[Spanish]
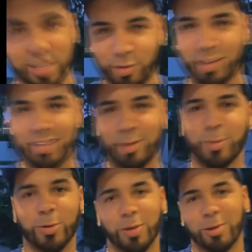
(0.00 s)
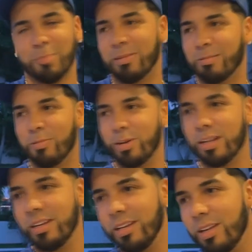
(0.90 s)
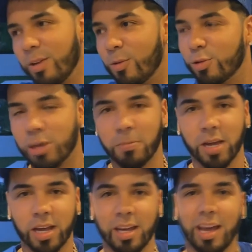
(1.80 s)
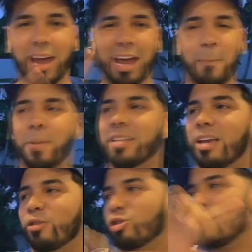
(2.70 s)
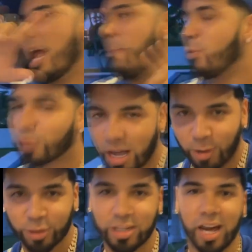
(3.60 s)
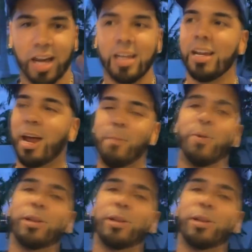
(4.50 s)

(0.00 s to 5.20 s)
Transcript: Qué honor y qué orgullo tan grande, afirma el artista. La vigésimo